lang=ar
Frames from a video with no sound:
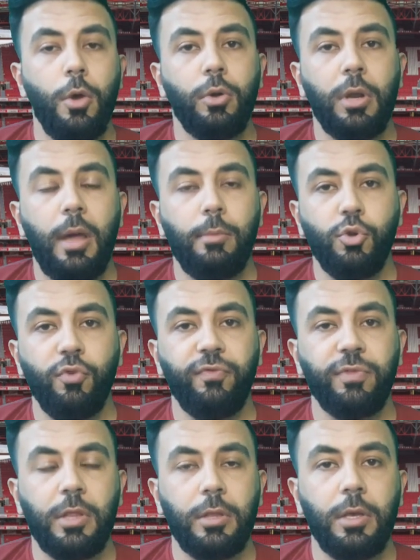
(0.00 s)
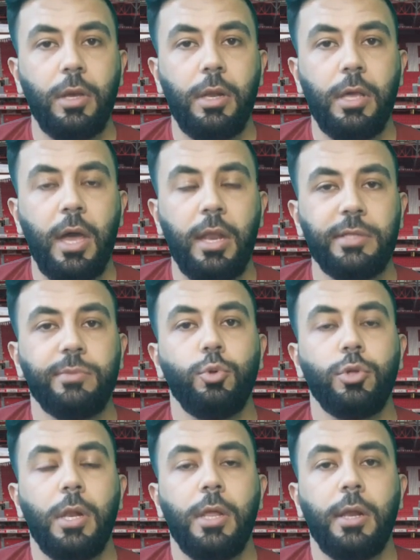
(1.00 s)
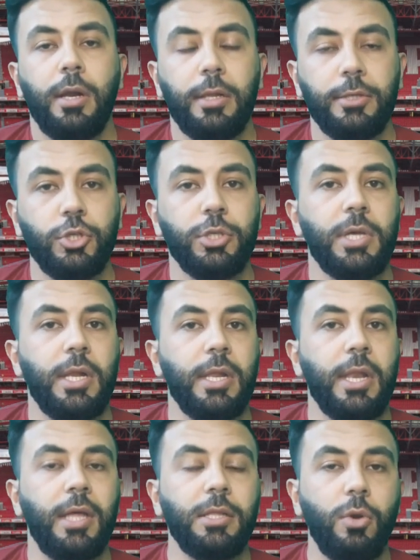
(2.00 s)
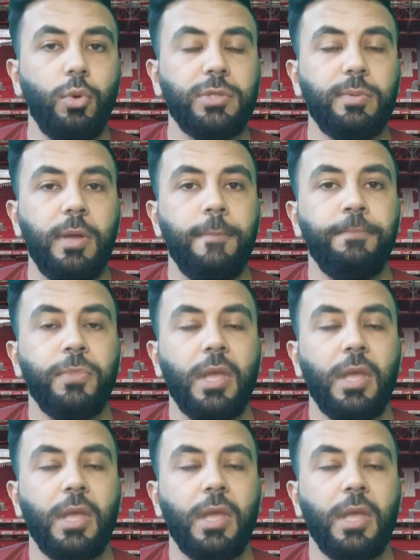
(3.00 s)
كنا عم نشوف تضييع لانس بوطه لركله جزاء لنادي الوسبي